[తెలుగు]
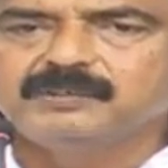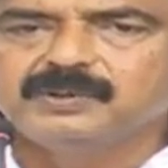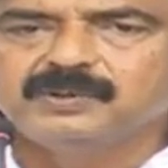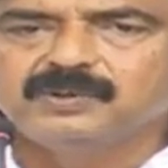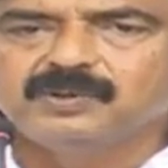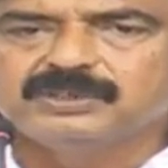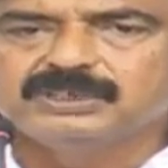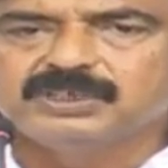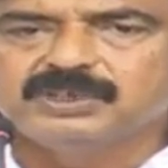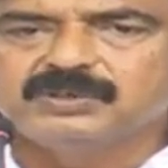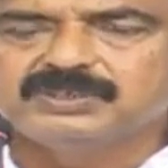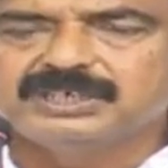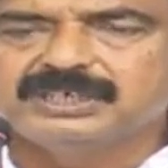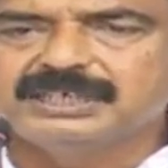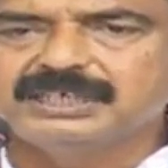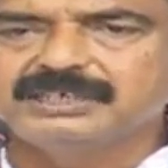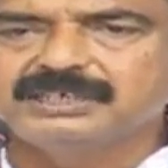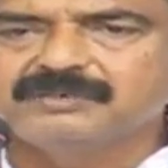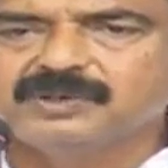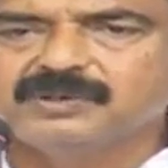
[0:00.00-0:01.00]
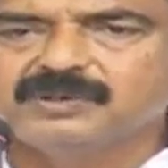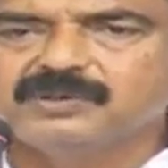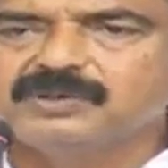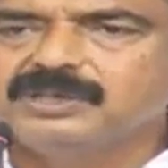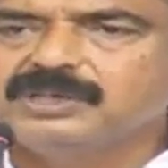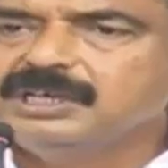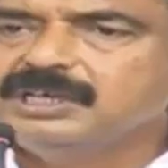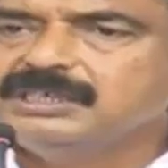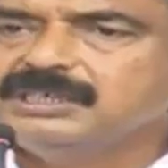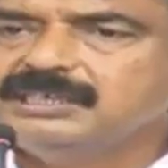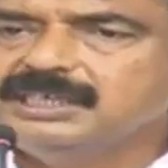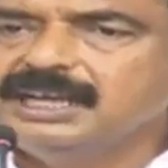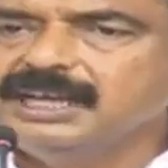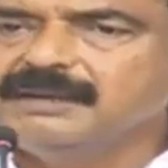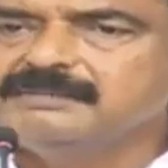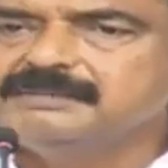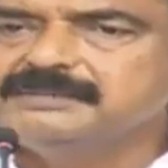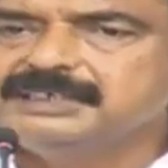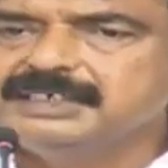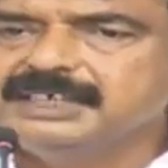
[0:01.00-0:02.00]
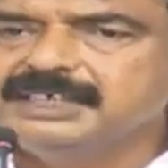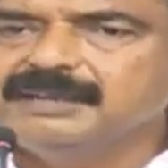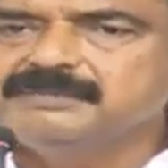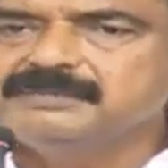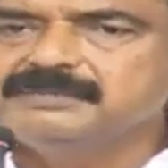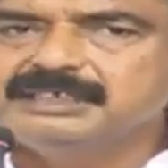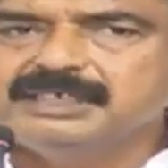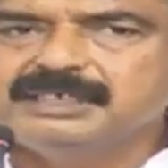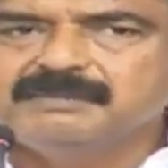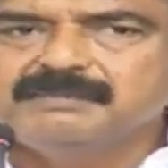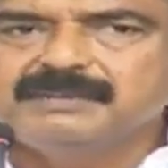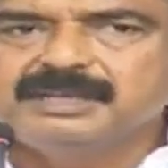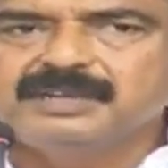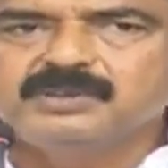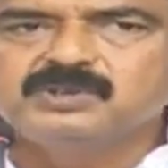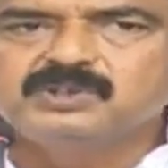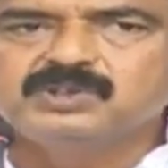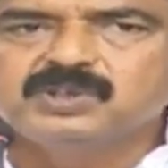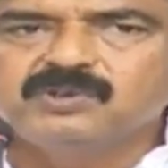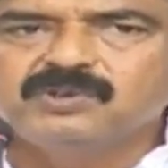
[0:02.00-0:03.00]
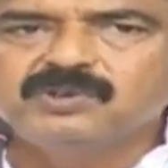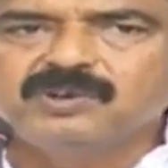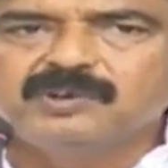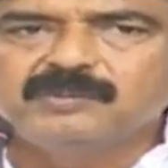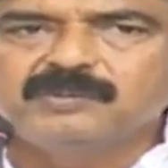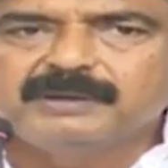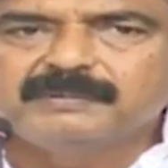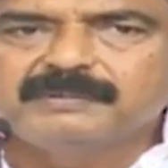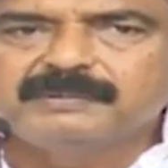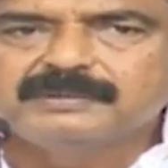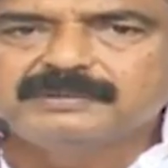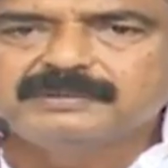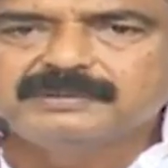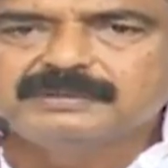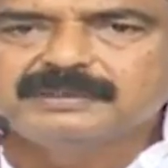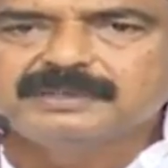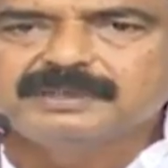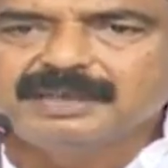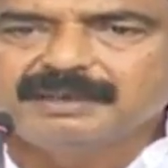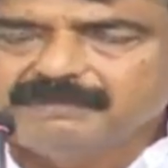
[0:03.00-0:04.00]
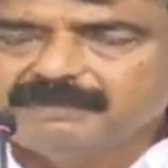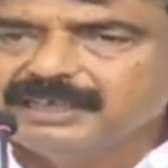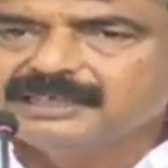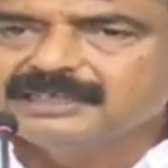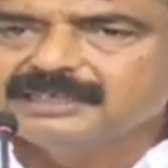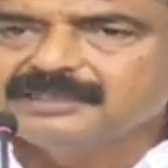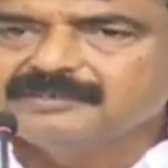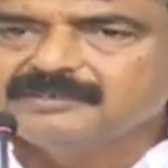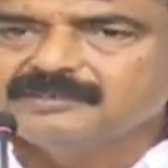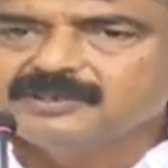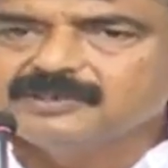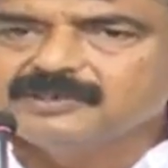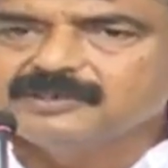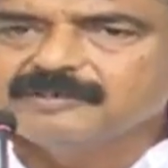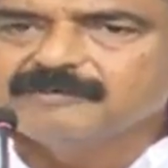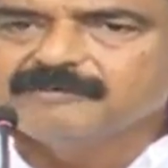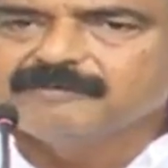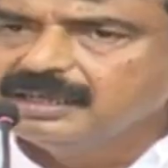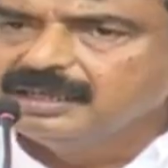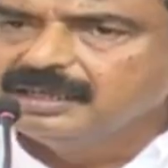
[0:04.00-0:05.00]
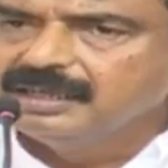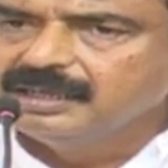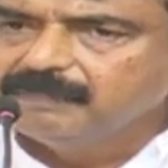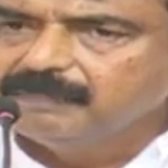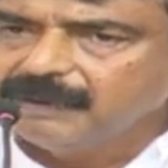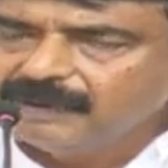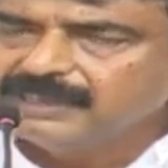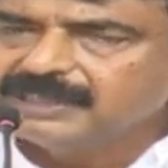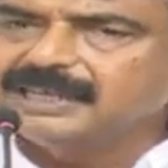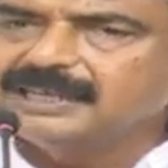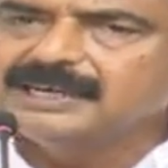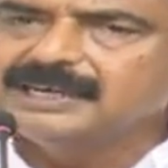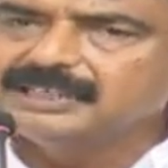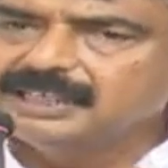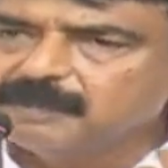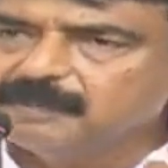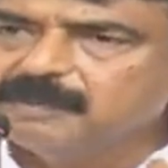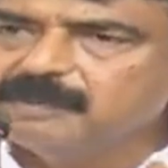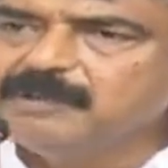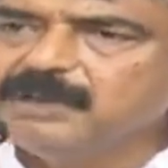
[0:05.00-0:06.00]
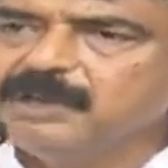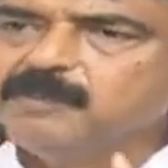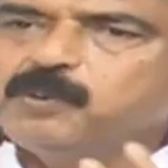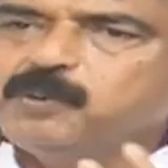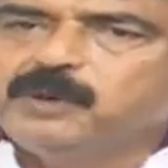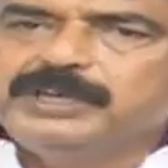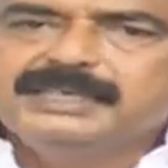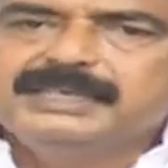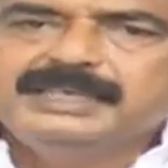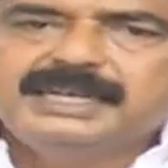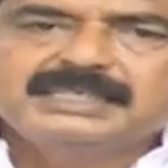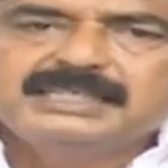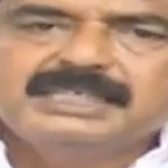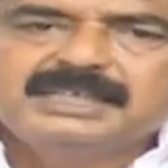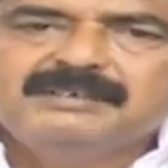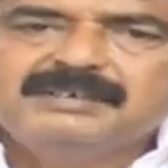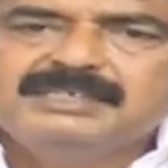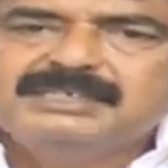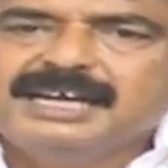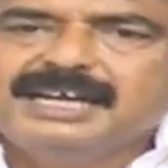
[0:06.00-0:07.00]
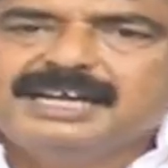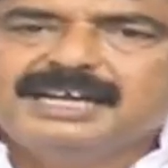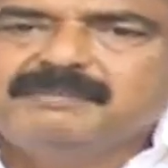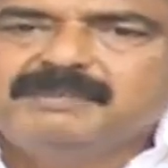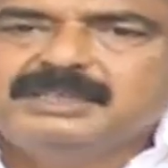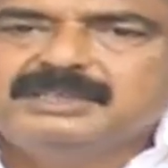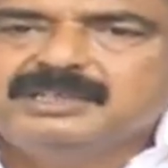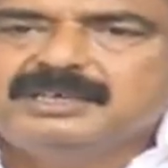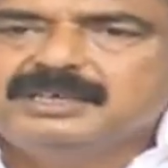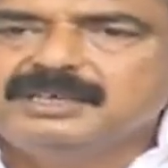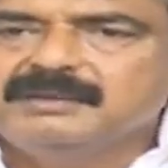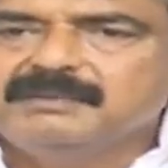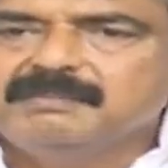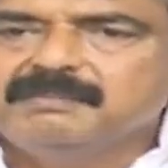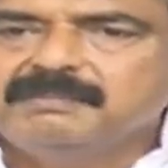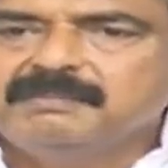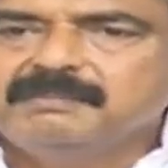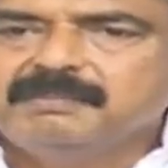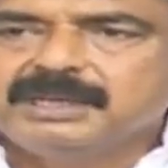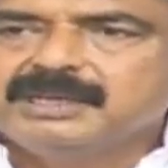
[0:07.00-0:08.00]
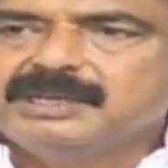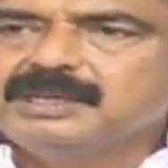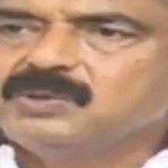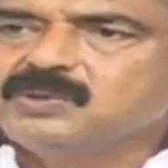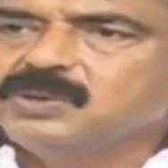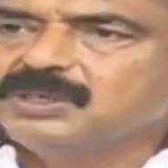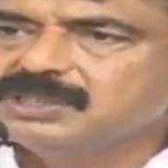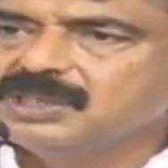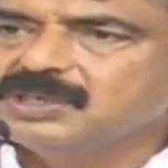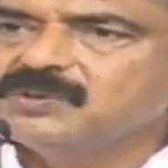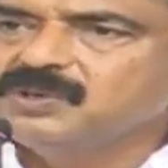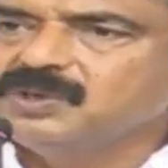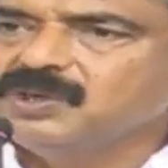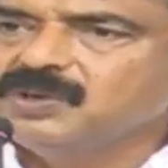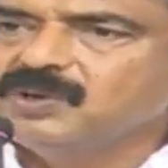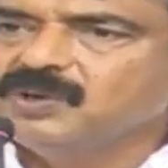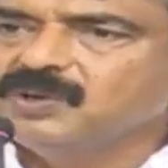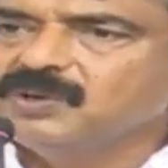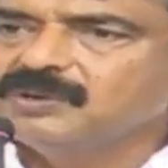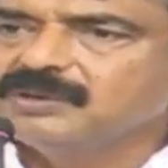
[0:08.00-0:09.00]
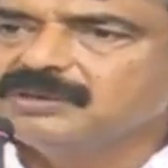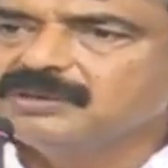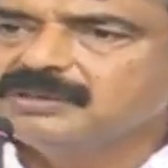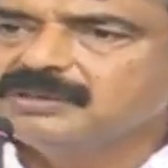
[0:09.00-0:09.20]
ఇప్పుడు ఒక సంవత్సరం క్రితం వరకు సీఎం సీఎం సీఎం అని అరుస్తూ ఉండేవాళ్ళు పాపం అమాయకత్వంతో పవన్ కళ్యాణ్ తరఫున మేము పోటీ చేస్తామని చాలామంది పరిగెట్టుకు వస్తూ ఉండేవాళ్ళు